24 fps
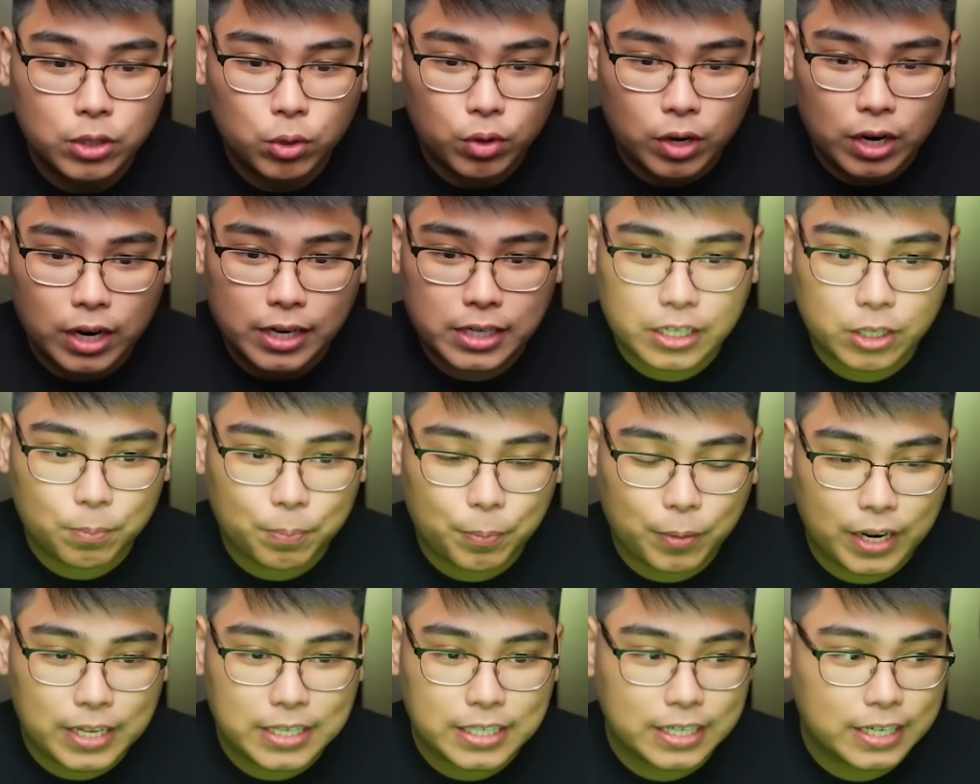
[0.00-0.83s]
na to Clash
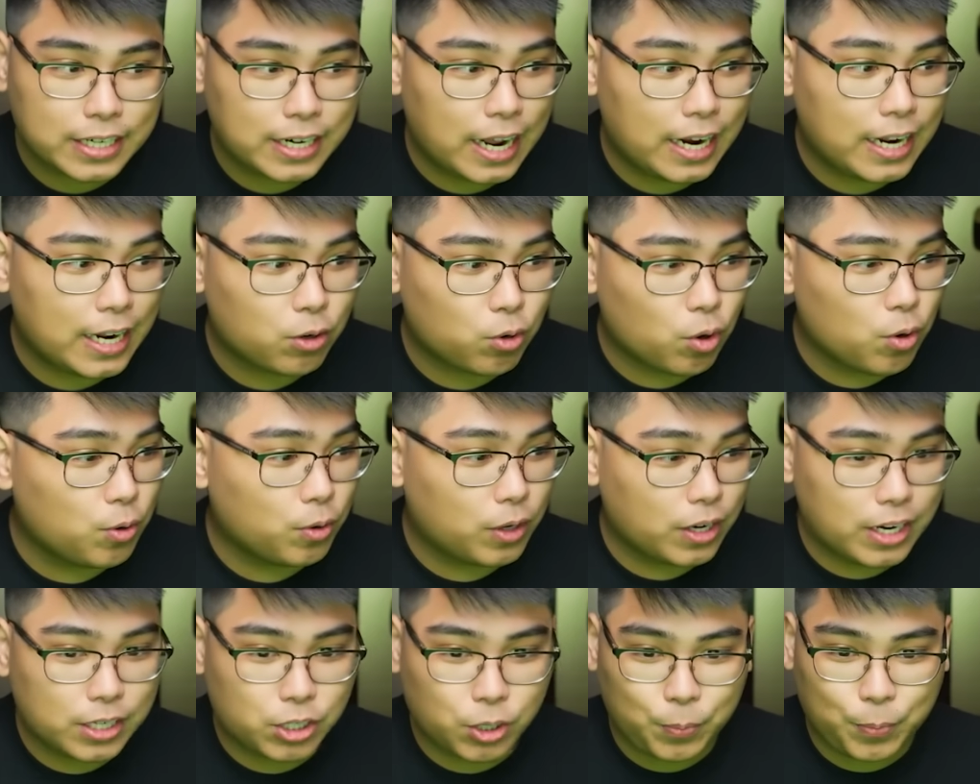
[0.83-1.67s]
of Clans, naglalaro
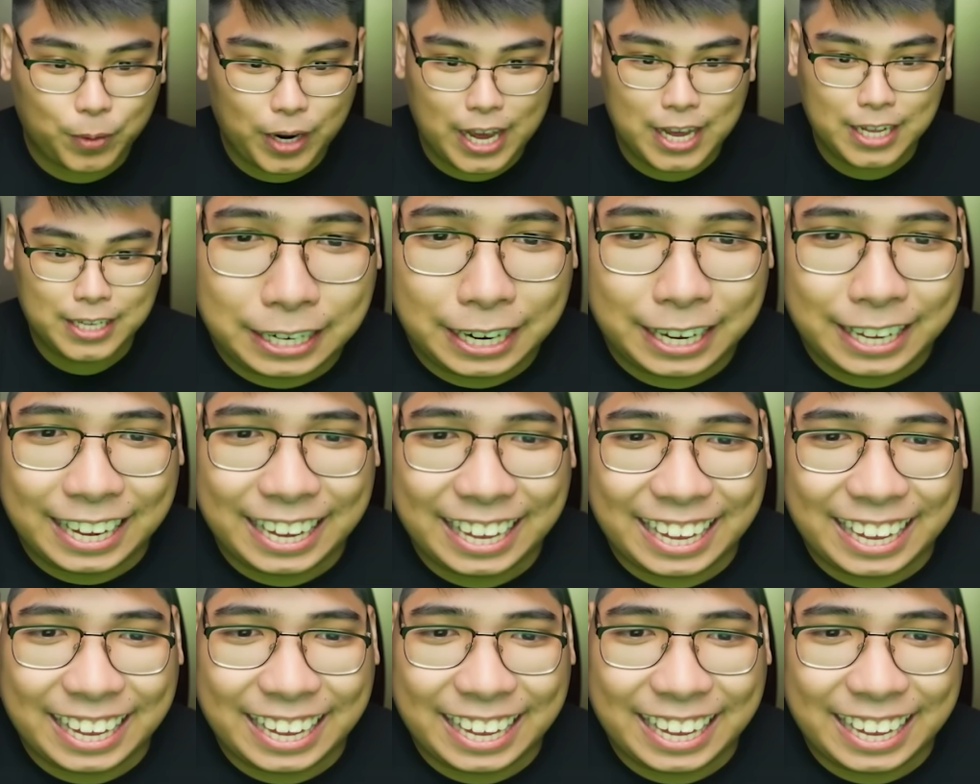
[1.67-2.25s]
Clash of Clans!